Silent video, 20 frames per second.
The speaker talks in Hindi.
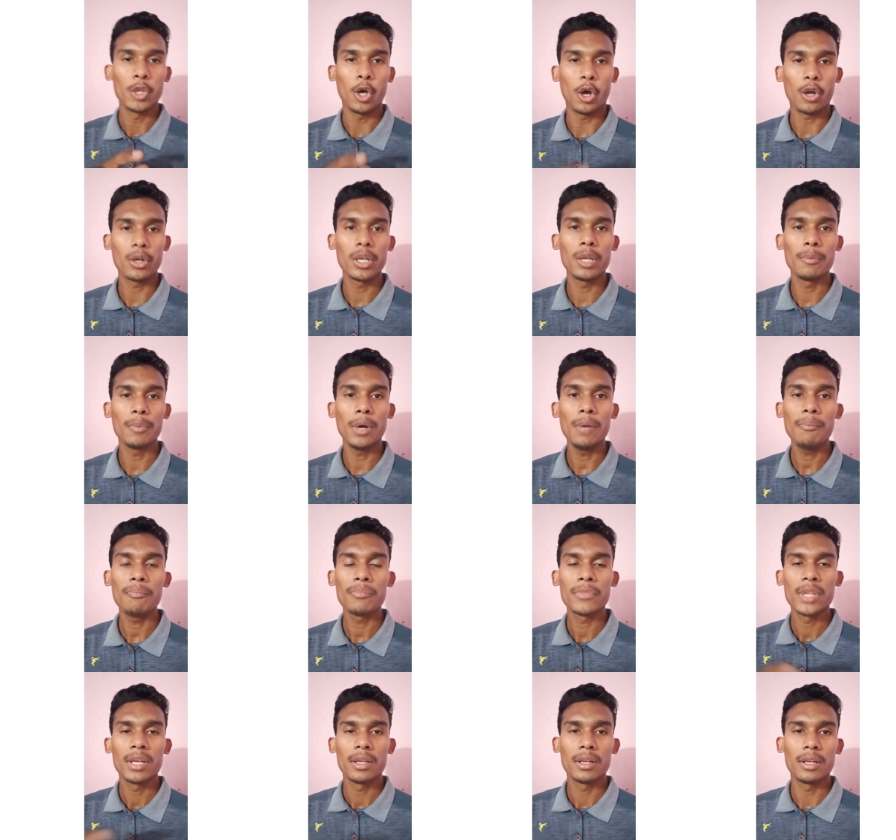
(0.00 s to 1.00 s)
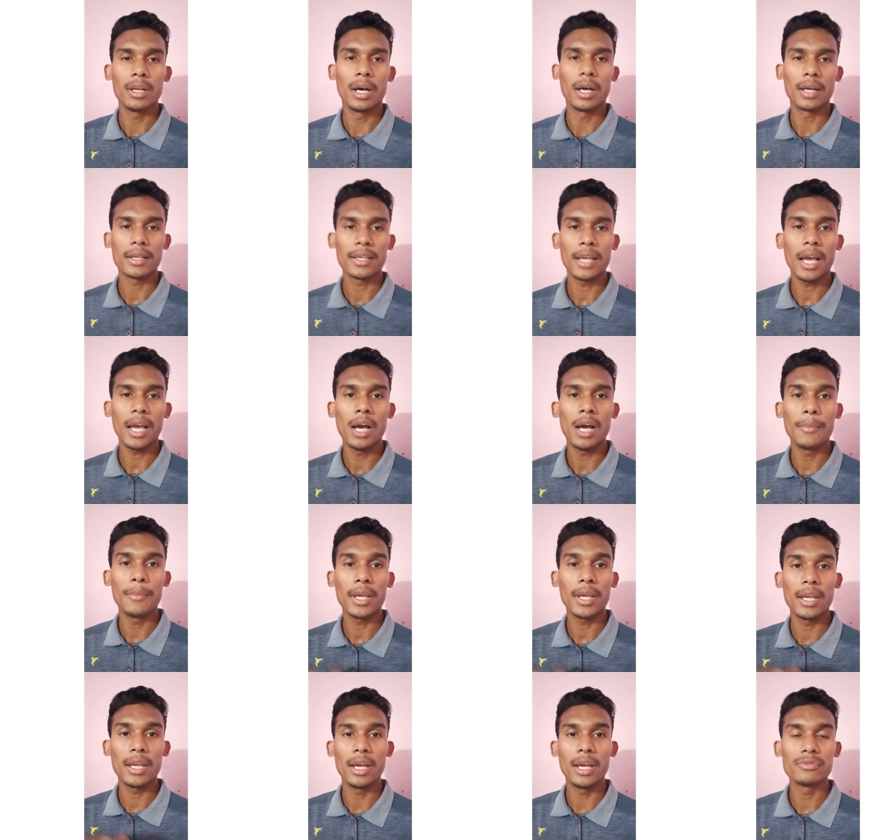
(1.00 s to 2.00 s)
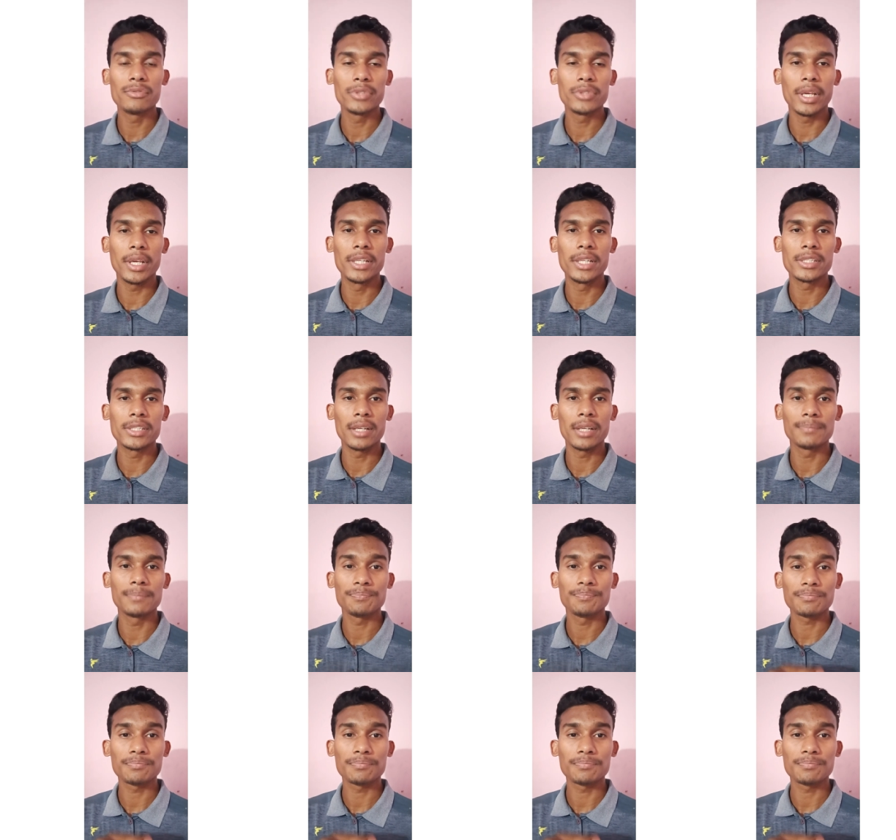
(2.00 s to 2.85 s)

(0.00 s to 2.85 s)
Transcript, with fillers: हॉर्नी पंप क्या हमें सी एशिया